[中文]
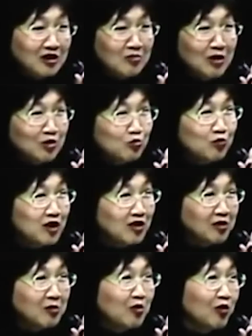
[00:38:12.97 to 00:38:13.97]
你今麦出比例
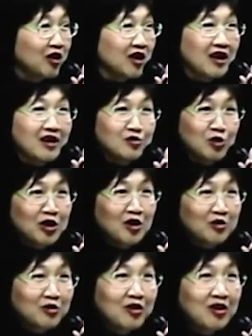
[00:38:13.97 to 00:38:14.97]
这么快啊，算了，